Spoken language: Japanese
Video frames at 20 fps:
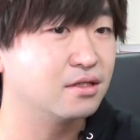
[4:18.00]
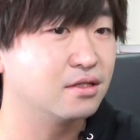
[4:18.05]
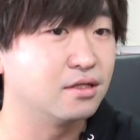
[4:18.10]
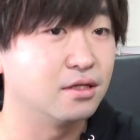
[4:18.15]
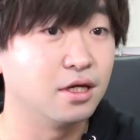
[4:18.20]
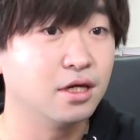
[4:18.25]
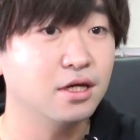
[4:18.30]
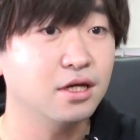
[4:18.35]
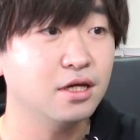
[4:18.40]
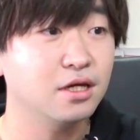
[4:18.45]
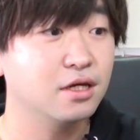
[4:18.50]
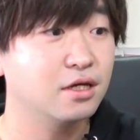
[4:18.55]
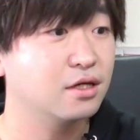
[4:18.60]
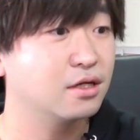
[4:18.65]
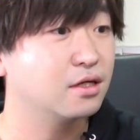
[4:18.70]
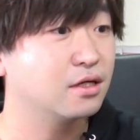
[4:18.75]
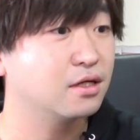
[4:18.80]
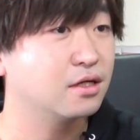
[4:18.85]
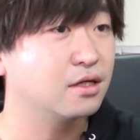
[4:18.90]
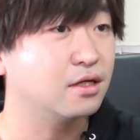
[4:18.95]

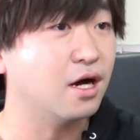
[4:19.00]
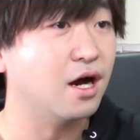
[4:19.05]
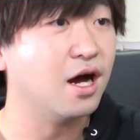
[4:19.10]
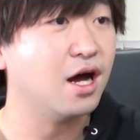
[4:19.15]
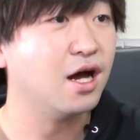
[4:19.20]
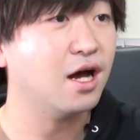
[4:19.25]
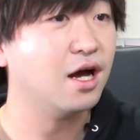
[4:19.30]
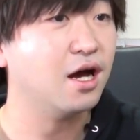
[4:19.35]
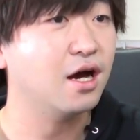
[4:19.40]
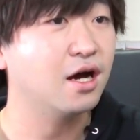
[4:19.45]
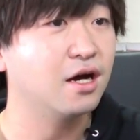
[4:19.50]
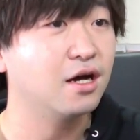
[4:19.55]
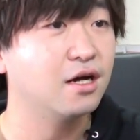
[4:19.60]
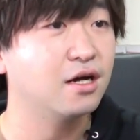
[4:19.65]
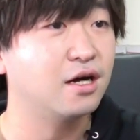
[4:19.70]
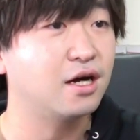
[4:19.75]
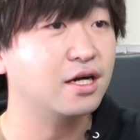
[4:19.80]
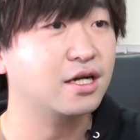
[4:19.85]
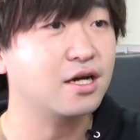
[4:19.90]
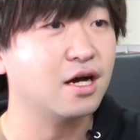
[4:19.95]
えあ
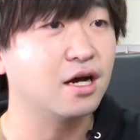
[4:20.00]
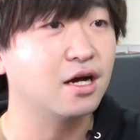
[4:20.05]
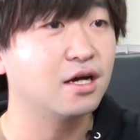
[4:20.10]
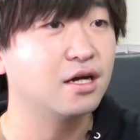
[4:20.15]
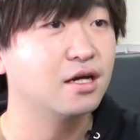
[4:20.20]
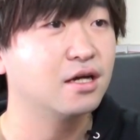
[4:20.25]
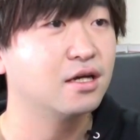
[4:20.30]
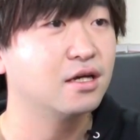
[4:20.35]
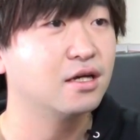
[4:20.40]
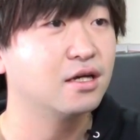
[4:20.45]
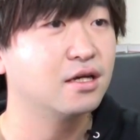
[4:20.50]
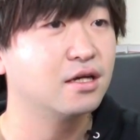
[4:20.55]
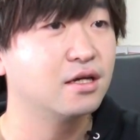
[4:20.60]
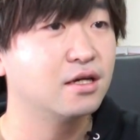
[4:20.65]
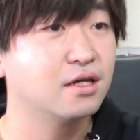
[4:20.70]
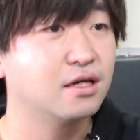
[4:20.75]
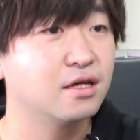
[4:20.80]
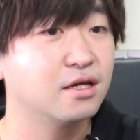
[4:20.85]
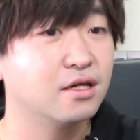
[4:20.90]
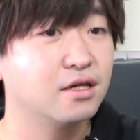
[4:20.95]
あ、あれか。
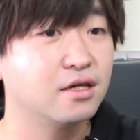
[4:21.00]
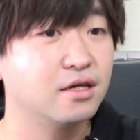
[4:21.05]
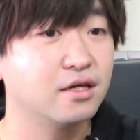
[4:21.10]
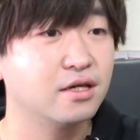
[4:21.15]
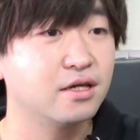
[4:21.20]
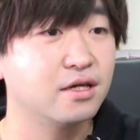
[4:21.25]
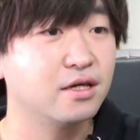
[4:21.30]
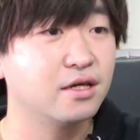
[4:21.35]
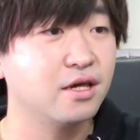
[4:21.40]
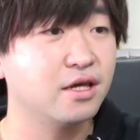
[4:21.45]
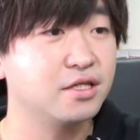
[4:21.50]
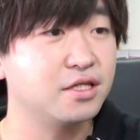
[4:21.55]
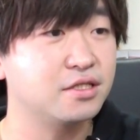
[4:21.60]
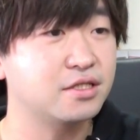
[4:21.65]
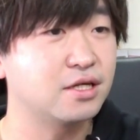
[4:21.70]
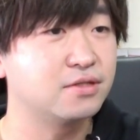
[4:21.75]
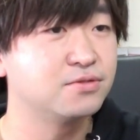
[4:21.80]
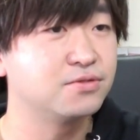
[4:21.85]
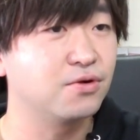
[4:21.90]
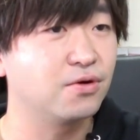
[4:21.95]
変身
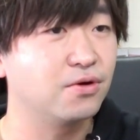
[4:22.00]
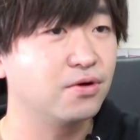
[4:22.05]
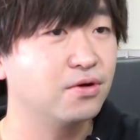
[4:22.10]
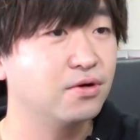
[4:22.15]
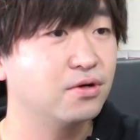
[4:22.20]
サウンド。